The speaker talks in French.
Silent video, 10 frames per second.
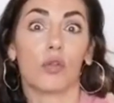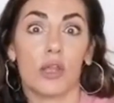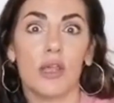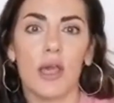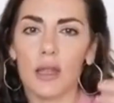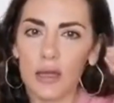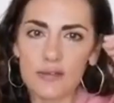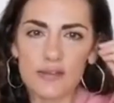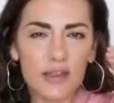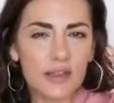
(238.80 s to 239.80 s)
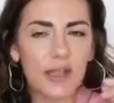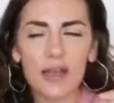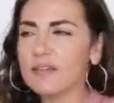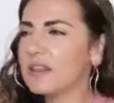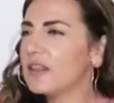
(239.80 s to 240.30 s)
qui est les idées,
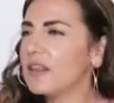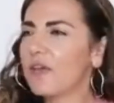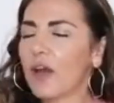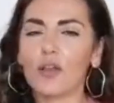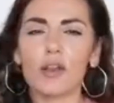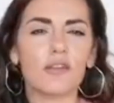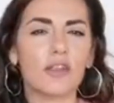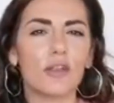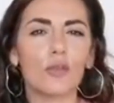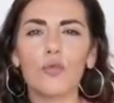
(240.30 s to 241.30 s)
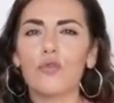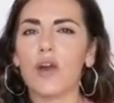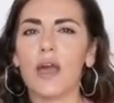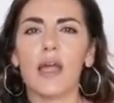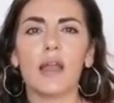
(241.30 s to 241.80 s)
les idées différentes, les idées
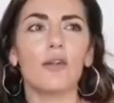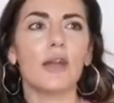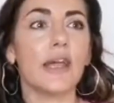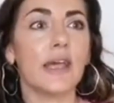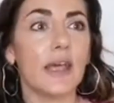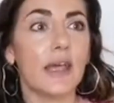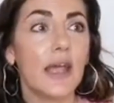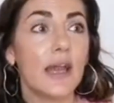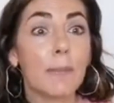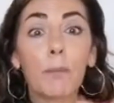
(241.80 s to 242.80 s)
nouvelles, les, les